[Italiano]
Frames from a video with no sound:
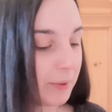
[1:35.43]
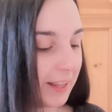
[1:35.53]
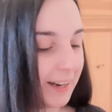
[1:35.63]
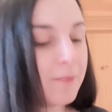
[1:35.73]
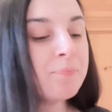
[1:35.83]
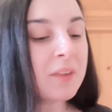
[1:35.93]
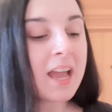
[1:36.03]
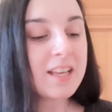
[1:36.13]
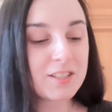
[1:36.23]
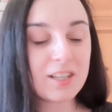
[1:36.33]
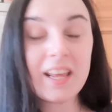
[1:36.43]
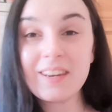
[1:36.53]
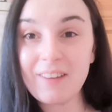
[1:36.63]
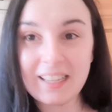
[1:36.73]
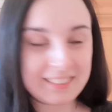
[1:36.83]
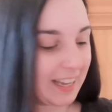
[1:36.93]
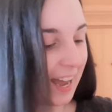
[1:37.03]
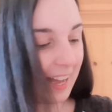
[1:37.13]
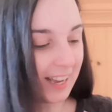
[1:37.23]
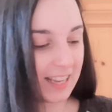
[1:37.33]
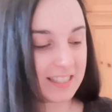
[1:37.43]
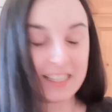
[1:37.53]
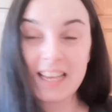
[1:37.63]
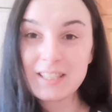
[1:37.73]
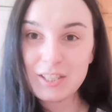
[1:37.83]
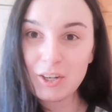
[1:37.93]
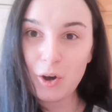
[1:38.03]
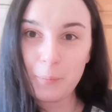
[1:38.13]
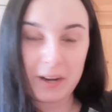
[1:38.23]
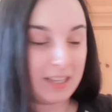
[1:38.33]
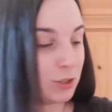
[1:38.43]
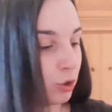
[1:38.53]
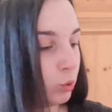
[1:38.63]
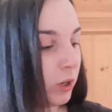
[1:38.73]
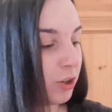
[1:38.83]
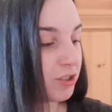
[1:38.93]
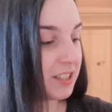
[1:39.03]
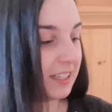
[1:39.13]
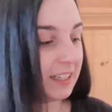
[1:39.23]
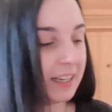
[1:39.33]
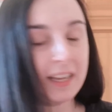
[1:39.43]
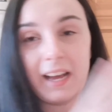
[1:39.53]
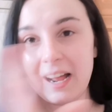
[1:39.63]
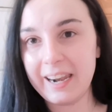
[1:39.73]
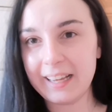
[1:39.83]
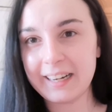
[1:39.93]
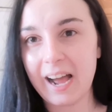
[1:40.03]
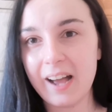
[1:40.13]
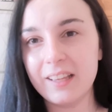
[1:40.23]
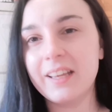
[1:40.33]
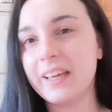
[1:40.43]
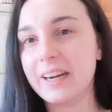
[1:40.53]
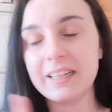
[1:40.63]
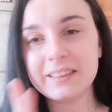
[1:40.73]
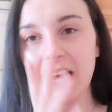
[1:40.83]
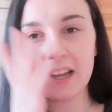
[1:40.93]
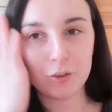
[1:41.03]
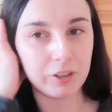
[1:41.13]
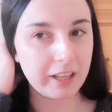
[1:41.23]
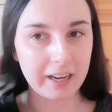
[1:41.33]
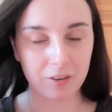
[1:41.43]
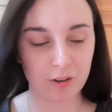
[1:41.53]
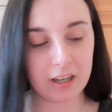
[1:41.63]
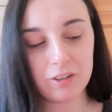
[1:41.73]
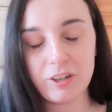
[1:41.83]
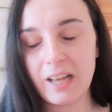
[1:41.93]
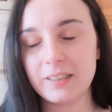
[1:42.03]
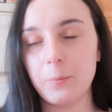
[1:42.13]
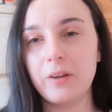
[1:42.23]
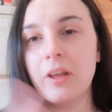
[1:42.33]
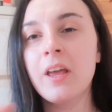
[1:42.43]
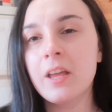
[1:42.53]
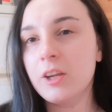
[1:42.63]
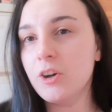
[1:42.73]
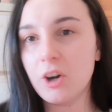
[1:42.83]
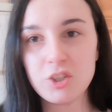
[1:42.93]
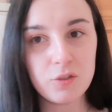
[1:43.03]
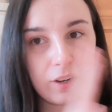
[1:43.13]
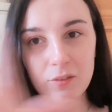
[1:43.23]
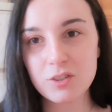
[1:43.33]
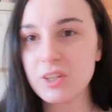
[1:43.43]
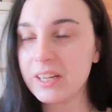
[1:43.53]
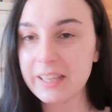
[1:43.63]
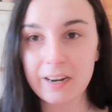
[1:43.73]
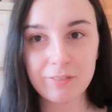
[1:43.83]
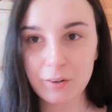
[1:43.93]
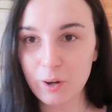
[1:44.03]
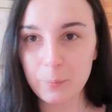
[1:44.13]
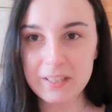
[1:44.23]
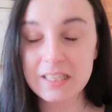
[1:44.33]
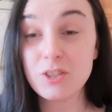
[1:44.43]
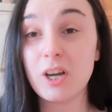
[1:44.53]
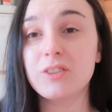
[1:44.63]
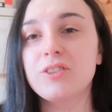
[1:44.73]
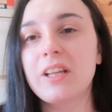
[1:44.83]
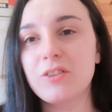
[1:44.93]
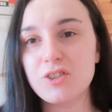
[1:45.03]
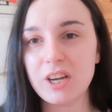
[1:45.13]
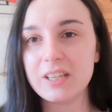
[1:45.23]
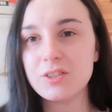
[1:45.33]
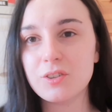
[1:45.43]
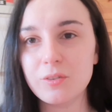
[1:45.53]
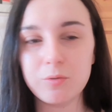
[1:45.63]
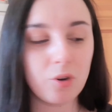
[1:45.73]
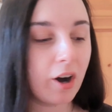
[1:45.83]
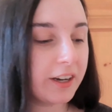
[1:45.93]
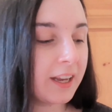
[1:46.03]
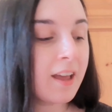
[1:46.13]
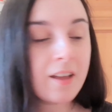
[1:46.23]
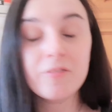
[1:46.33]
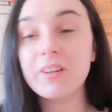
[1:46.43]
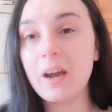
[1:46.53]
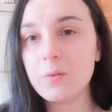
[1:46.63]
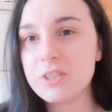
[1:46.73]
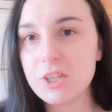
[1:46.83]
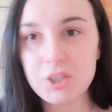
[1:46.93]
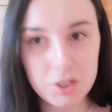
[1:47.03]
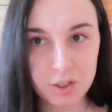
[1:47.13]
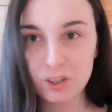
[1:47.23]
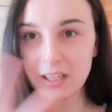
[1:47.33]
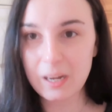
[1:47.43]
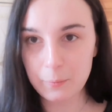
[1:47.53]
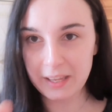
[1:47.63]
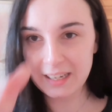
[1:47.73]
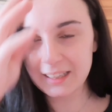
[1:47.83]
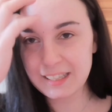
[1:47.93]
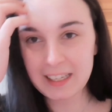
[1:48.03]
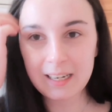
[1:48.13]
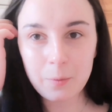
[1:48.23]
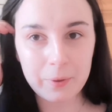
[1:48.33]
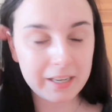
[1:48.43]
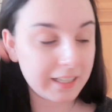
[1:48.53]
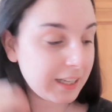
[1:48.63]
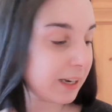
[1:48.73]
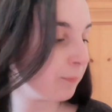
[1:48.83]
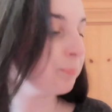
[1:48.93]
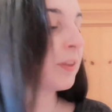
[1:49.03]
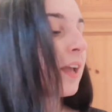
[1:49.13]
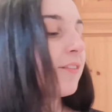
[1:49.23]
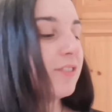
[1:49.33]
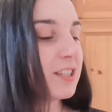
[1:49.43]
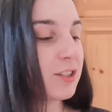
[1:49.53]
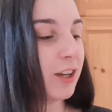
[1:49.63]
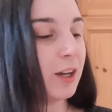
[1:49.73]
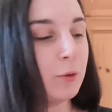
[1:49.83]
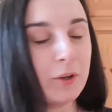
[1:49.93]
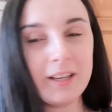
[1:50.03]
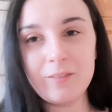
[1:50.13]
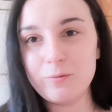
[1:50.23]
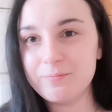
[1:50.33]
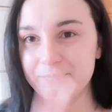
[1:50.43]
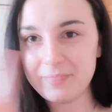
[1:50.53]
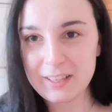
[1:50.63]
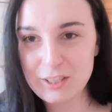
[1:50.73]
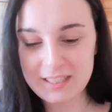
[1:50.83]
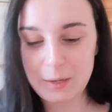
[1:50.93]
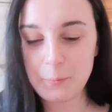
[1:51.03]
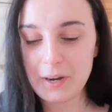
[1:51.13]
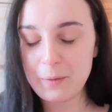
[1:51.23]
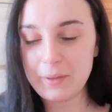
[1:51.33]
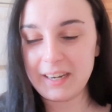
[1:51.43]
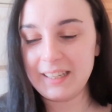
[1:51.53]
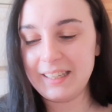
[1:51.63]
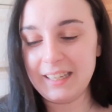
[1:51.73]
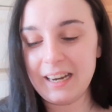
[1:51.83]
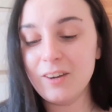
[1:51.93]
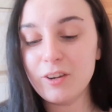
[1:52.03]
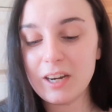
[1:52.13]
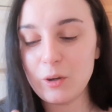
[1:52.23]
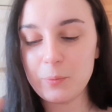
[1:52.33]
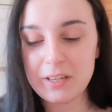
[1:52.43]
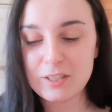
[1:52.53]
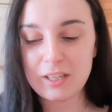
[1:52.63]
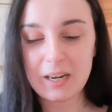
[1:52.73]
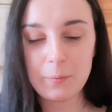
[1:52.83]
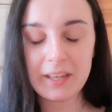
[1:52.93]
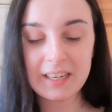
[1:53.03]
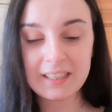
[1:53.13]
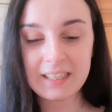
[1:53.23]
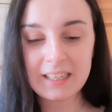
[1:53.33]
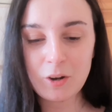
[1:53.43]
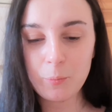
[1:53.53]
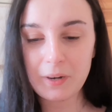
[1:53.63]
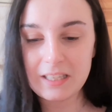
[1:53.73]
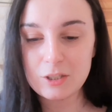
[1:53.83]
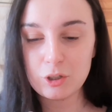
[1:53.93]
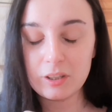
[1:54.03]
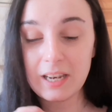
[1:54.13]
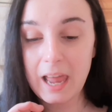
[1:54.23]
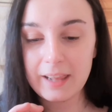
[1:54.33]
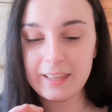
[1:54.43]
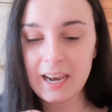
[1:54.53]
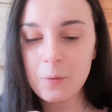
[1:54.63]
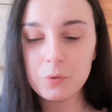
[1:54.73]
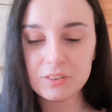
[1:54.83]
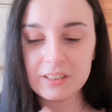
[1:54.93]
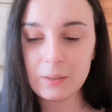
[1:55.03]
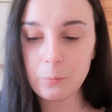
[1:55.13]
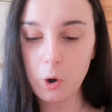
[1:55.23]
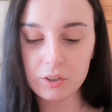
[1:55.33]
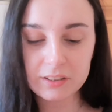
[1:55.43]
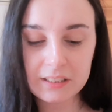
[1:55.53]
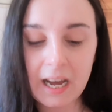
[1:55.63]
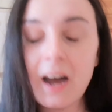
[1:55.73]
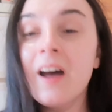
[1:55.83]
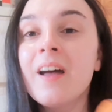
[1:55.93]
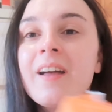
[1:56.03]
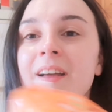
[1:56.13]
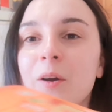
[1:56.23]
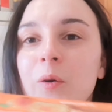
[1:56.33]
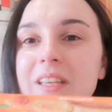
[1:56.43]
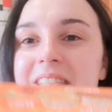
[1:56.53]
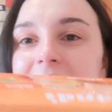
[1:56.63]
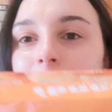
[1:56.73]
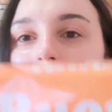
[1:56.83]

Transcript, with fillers: va bene. Sono arrivata a casa, adesso ho preso due cosine alla CRAI che in realtà non erano calcolate, ma io oggi volevo solo andare a fare una passeggiata, ho detto già che sono fuori, vediamo se ci sono delle merendine per il CRI, visto che lui mangia sempre le merendine. Allora gli ho preso delle merendine, ho preso la, della Bondi Motta, queste